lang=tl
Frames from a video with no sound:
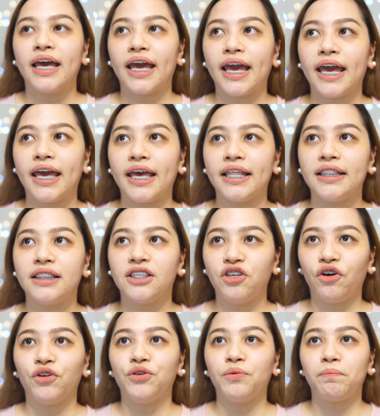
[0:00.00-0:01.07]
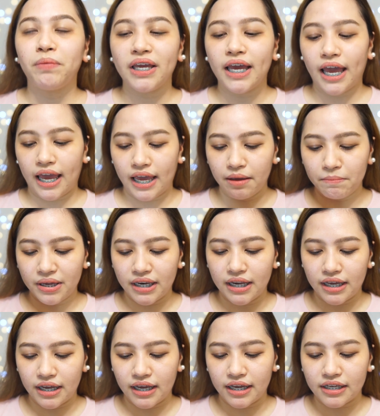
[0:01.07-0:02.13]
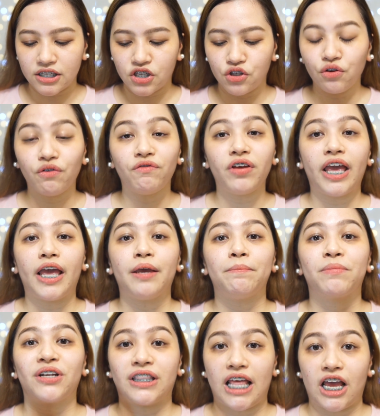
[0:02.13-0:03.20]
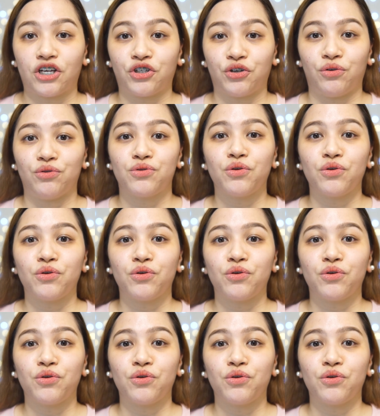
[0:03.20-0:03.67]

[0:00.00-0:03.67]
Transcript: And, yon yung PA meaning is UVA protection.